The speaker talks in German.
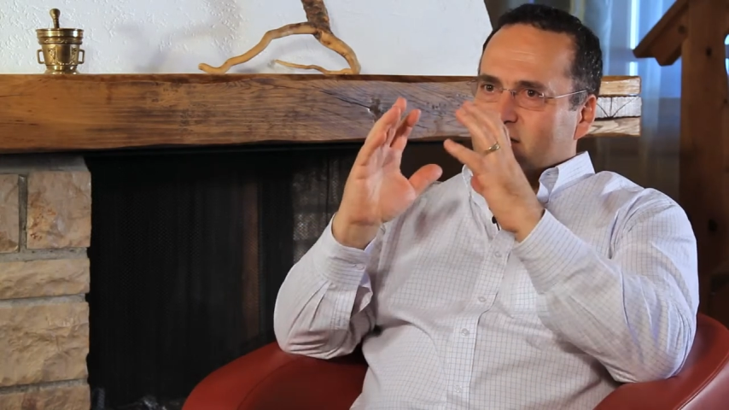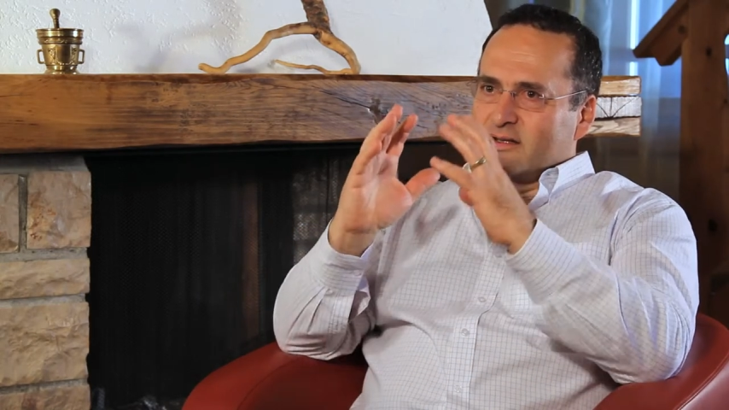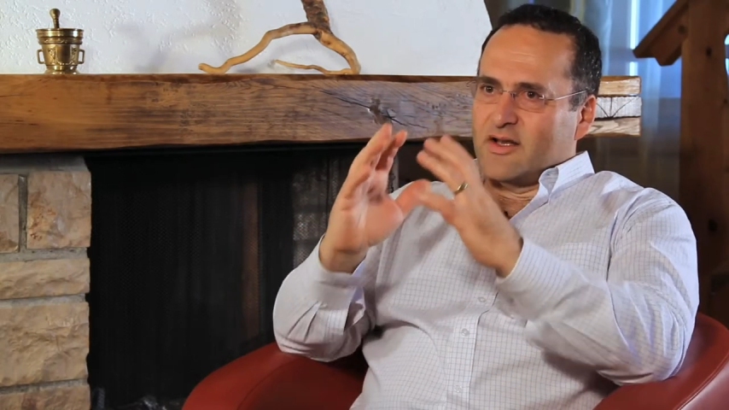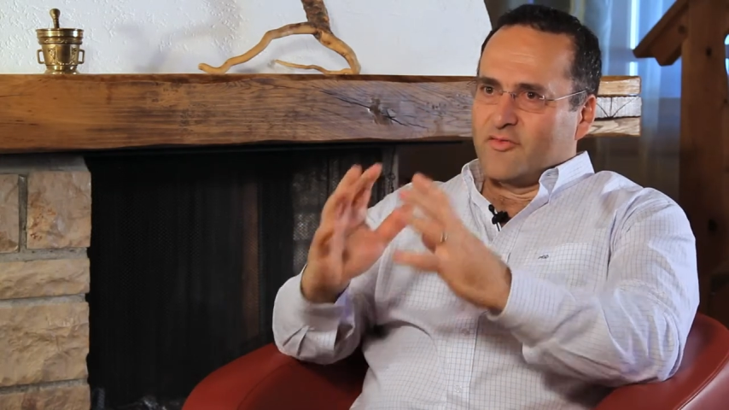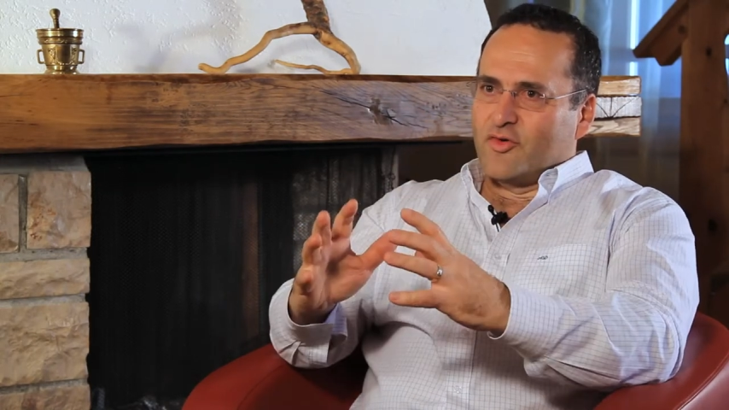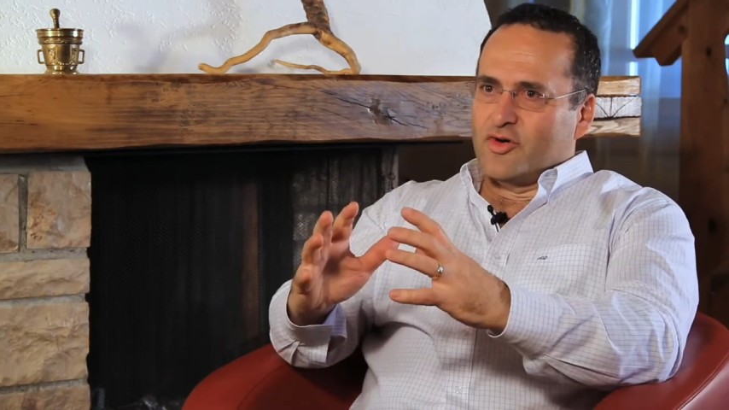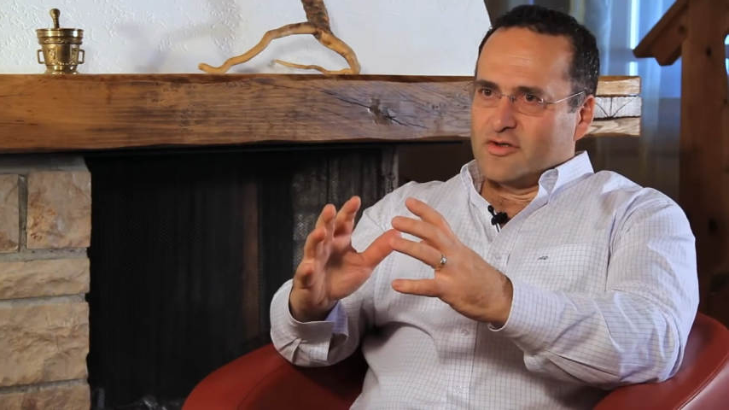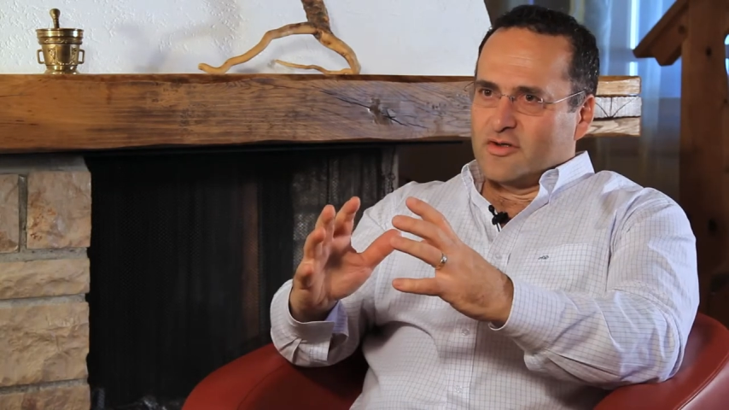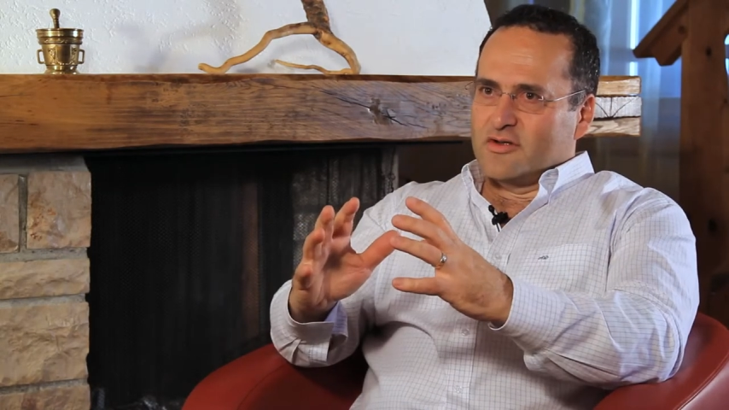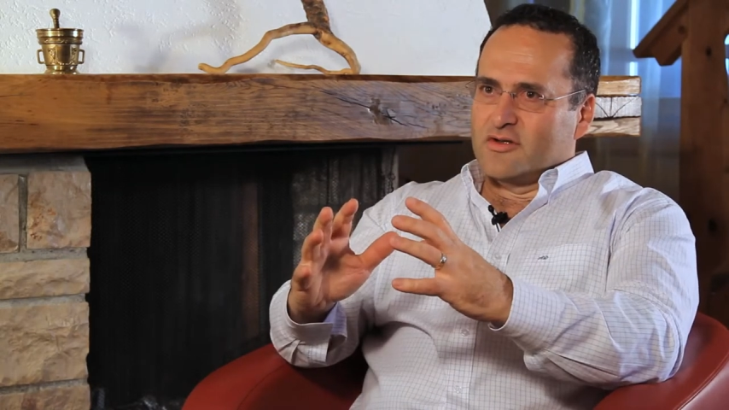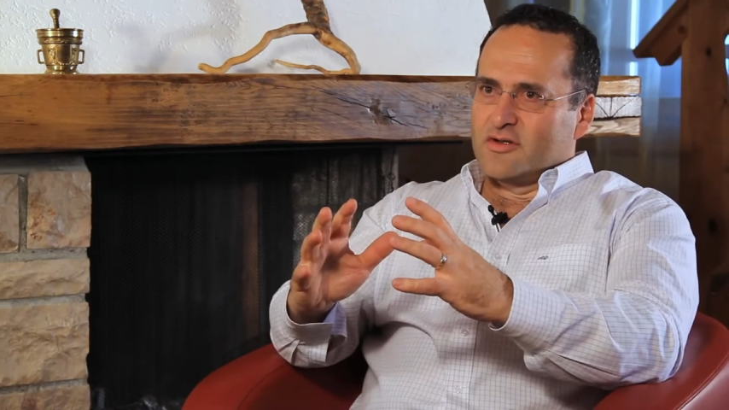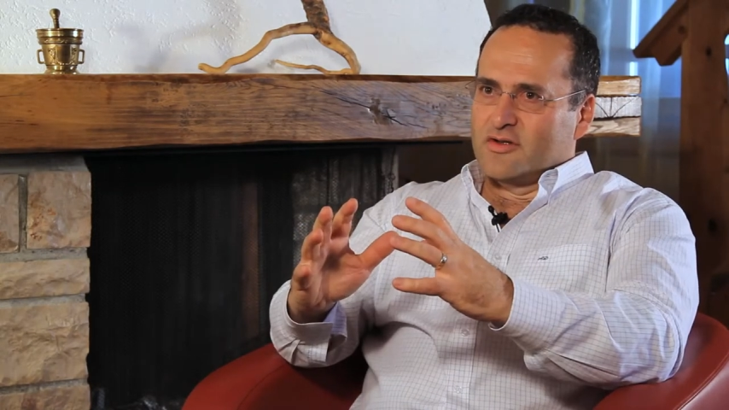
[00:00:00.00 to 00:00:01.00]

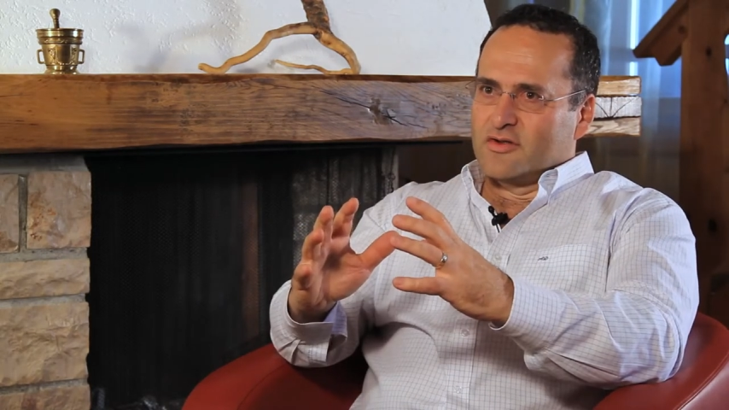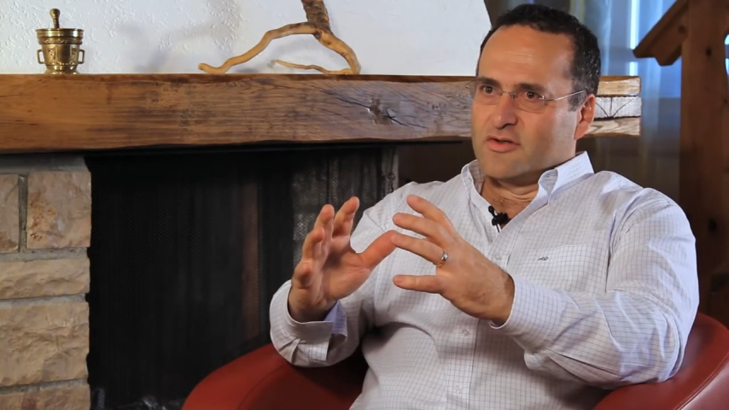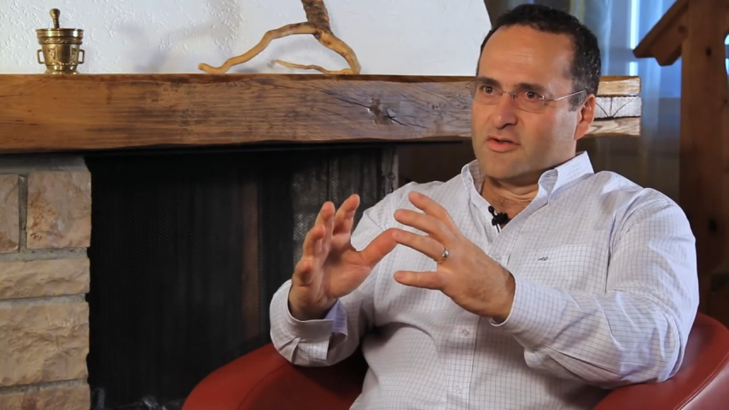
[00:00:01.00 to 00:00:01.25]
gefordert,